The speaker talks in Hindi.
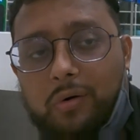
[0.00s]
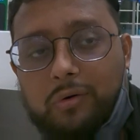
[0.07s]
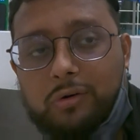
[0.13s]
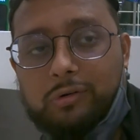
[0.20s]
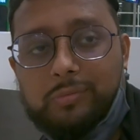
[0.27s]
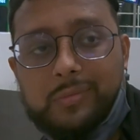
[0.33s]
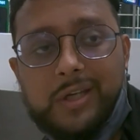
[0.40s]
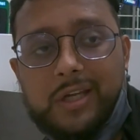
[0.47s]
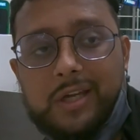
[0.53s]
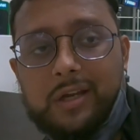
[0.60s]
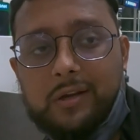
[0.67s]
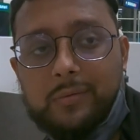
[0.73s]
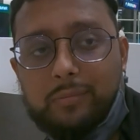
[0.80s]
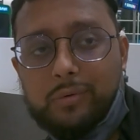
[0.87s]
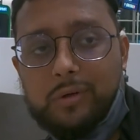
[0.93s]
और उसमें
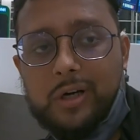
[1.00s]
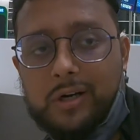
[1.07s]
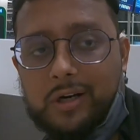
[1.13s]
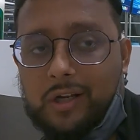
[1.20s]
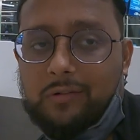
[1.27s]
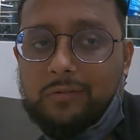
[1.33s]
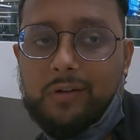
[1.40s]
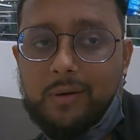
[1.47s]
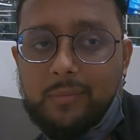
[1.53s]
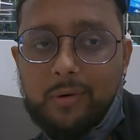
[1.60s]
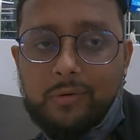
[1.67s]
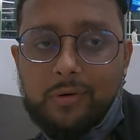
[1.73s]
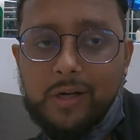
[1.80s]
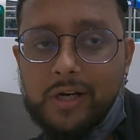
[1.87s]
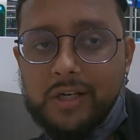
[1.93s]
ये पूरा ट्रांसफ़र
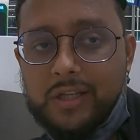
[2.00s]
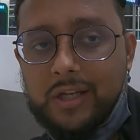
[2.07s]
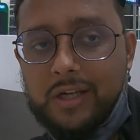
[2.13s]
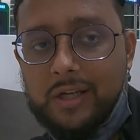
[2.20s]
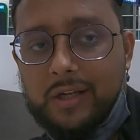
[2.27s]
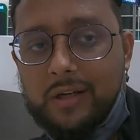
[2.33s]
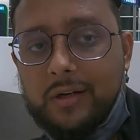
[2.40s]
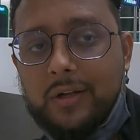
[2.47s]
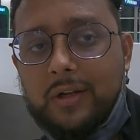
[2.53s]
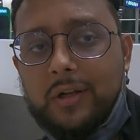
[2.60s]
अमाउंट कर देंगे